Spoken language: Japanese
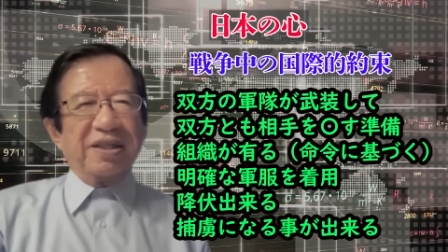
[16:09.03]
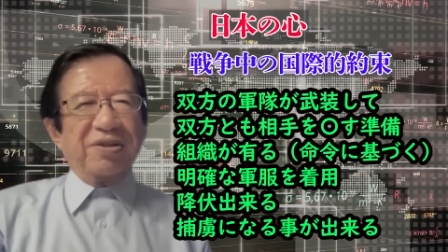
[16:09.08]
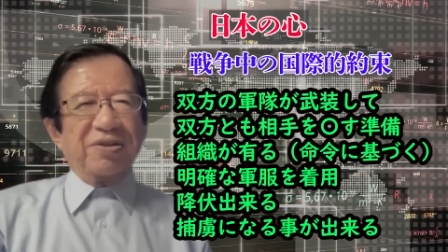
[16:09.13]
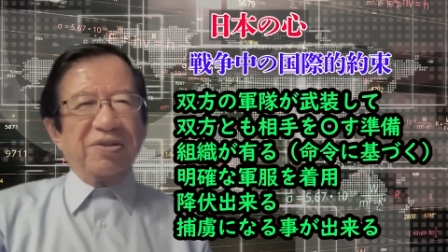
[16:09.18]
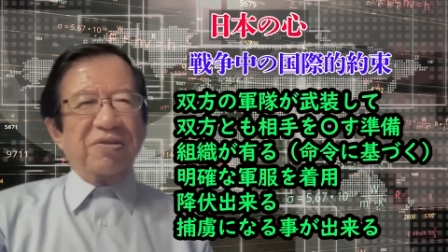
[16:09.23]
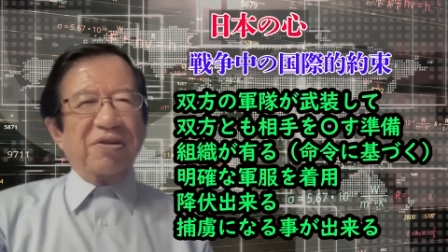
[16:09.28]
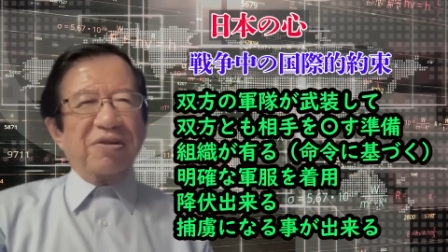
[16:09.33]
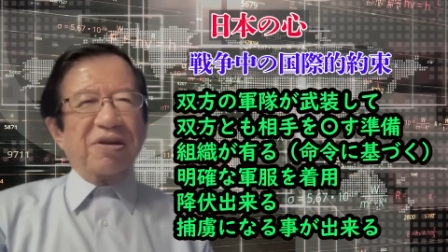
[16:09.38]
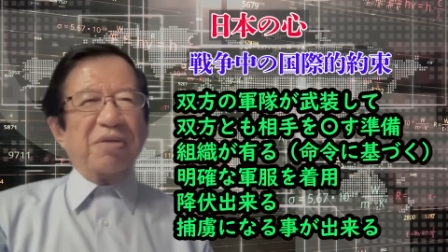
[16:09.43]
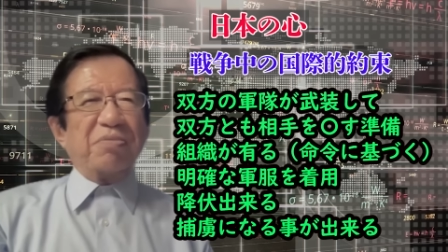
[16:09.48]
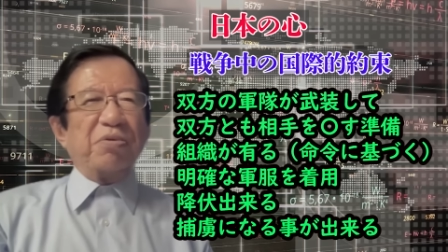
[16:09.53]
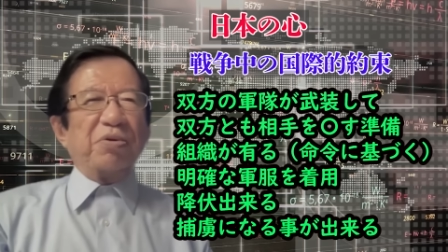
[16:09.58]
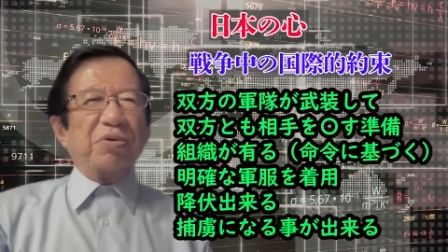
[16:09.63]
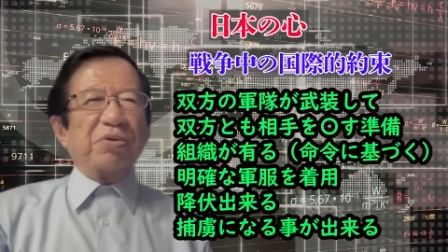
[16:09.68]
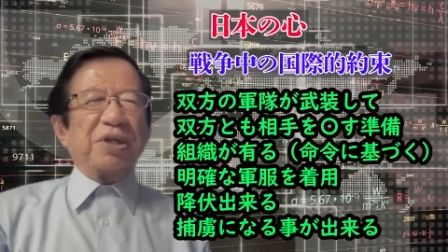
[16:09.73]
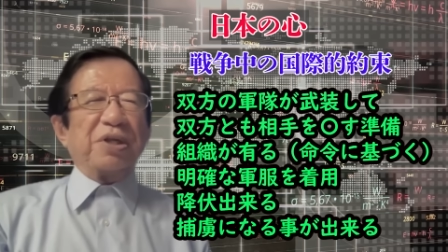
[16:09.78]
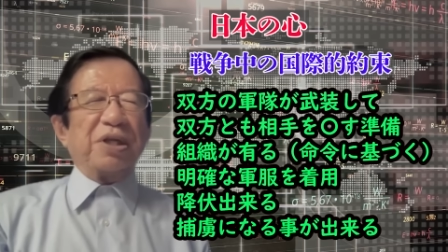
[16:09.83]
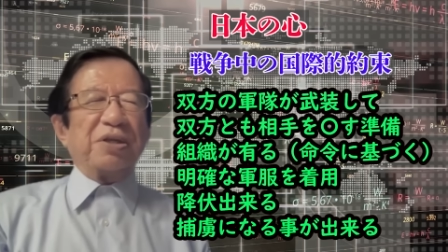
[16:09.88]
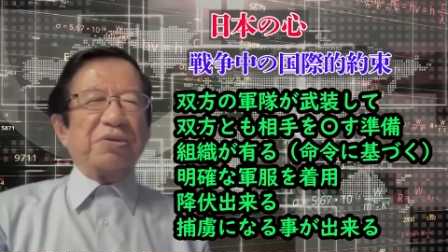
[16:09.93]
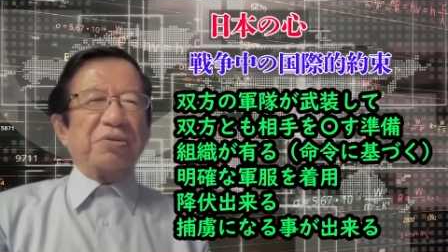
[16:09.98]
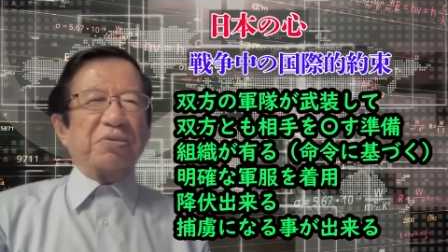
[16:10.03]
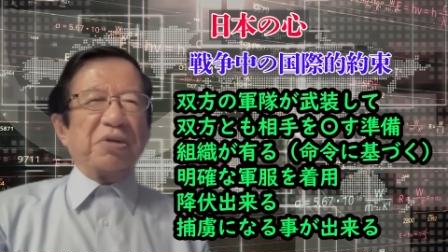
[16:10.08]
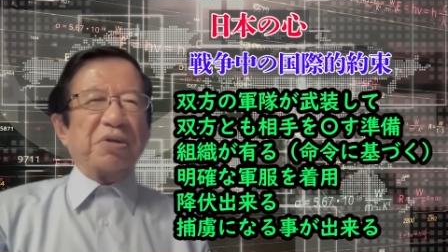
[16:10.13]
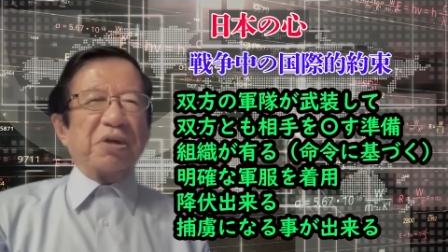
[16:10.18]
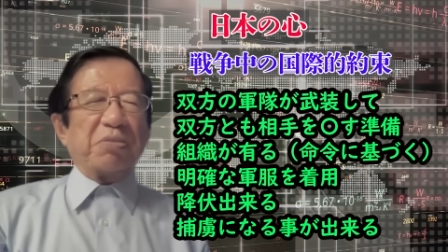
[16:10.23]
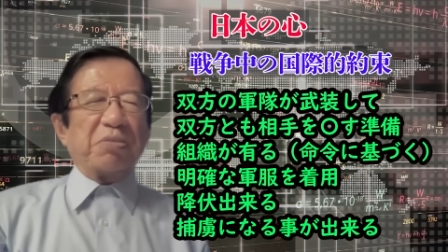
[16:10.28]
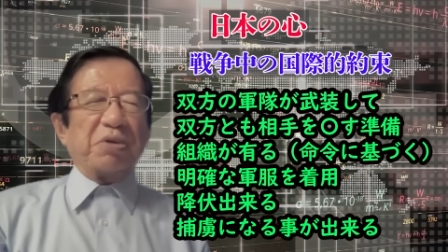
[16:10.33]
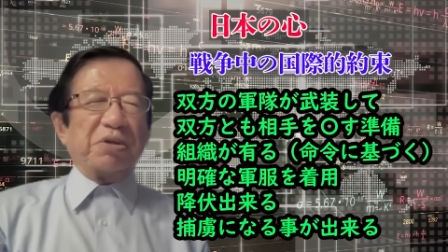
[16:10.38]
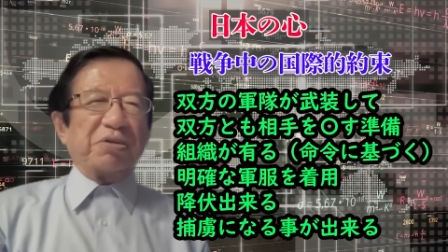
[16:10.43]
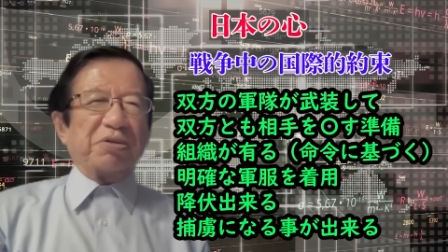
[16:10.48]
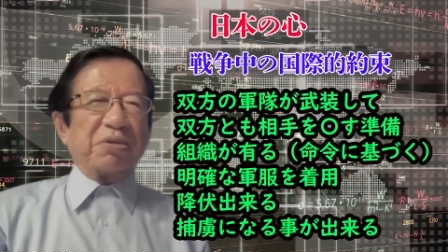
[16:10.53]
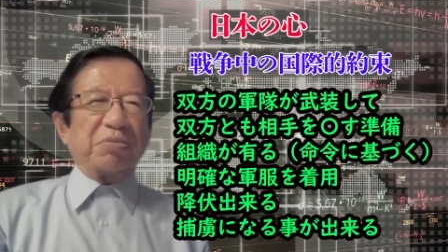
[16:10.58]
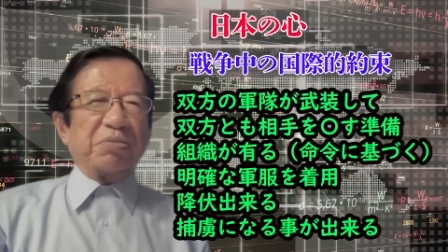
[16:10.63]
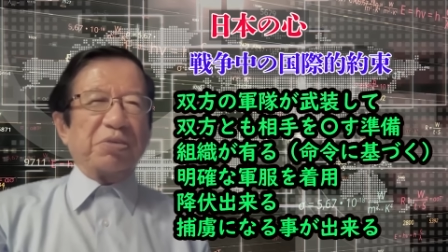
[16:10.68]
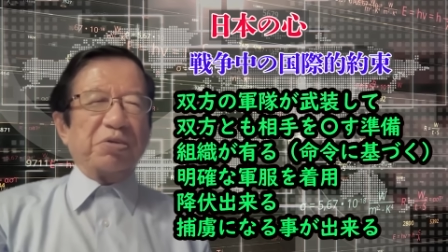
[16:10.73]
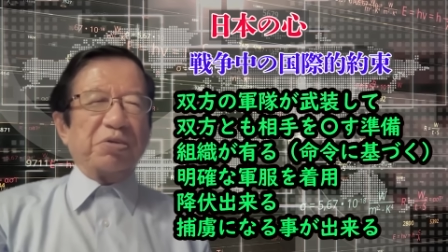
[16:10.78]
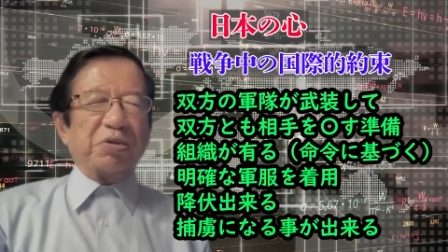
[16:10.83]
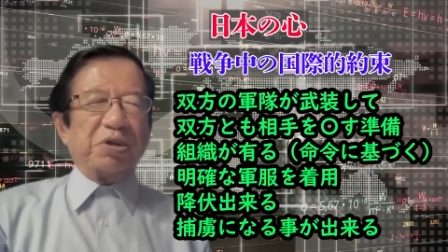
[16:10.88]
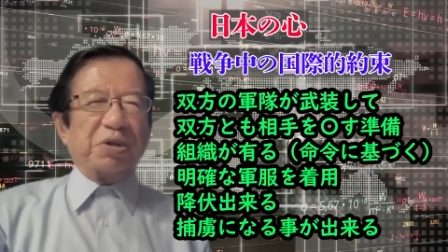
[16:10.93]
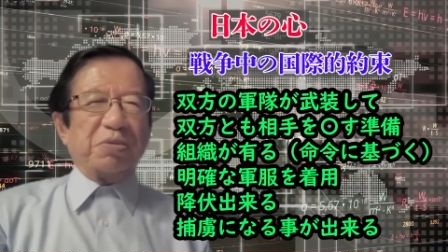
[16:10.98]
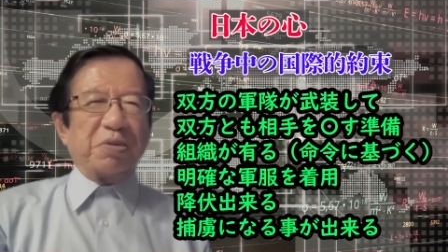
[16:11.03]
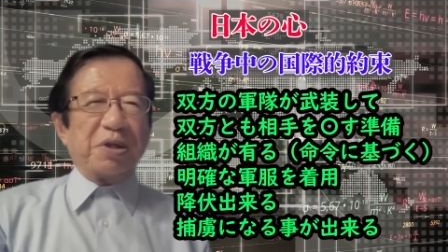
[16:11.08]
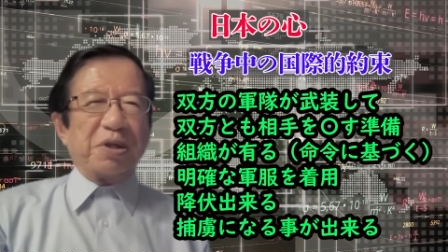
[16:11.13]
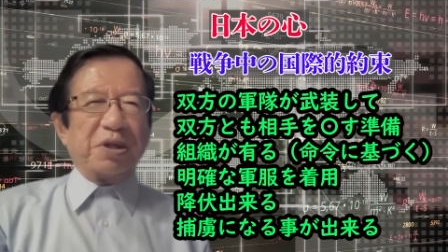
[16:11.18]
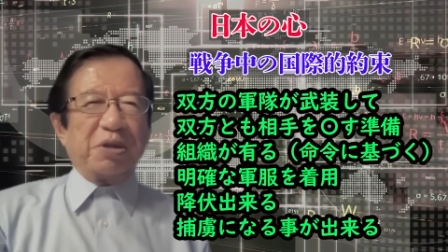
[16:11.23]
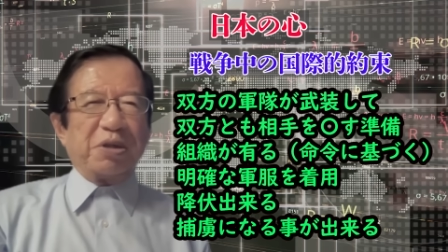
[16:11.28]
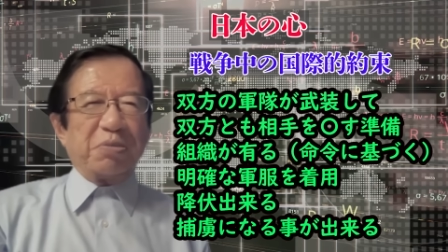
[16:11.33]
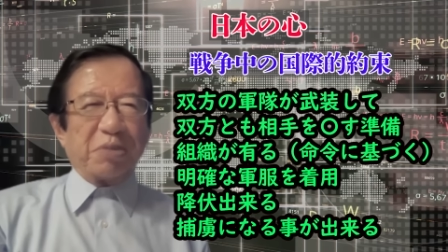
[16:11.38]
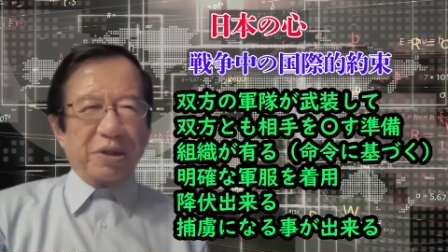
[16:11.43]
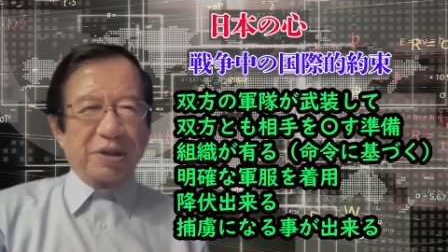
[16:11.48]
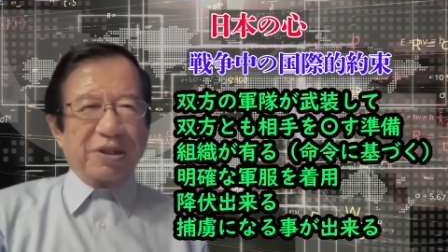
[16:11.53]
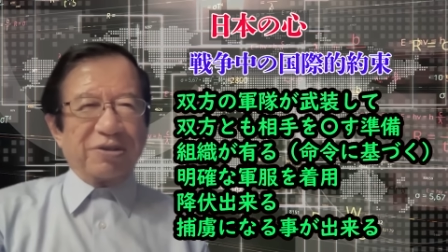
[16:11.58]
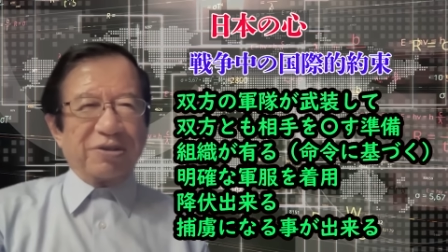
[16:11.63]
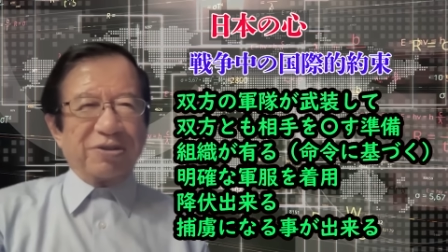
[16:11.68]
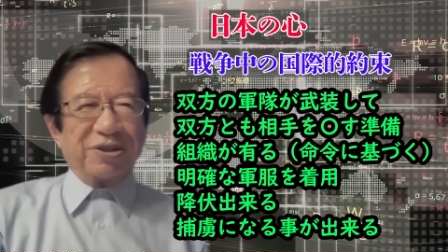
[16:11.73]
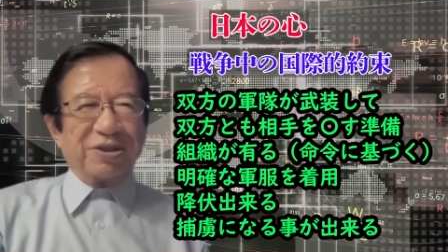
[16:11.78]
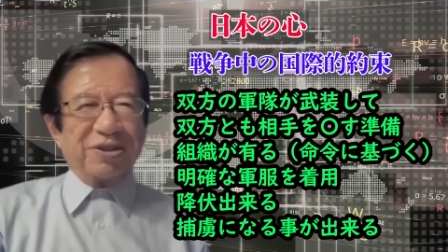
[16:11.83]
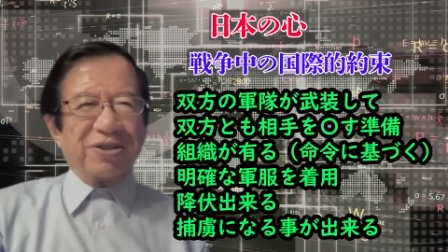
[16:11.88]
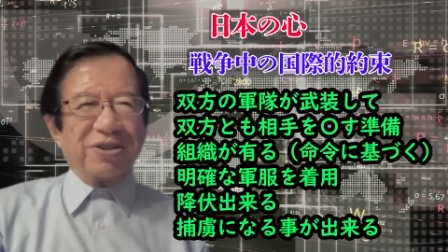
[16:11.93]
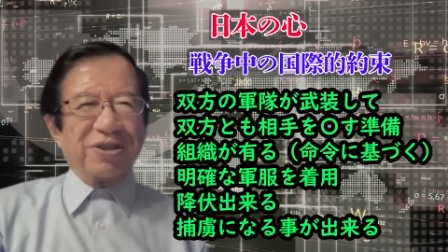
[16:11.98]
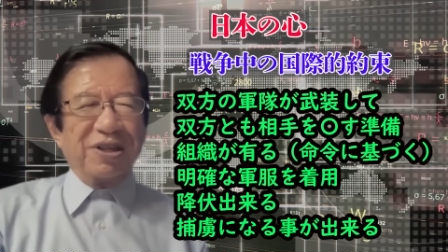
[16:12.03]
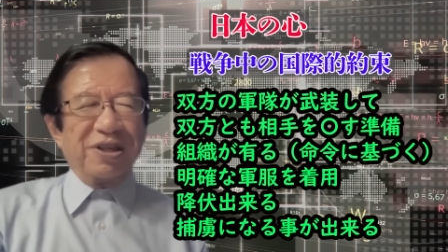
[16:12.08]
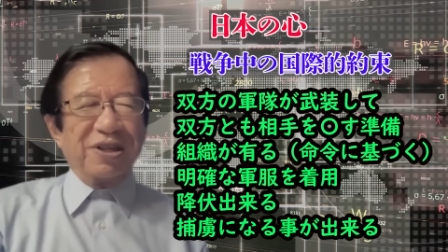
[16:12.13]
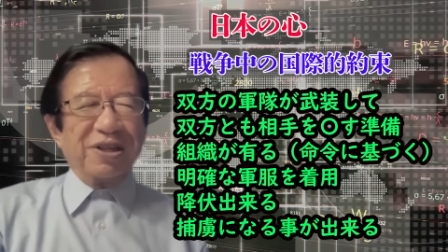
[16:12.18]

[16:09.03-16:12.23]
これはもう戦争をやめるってのはもちろん一番いいに決まってるんですよ。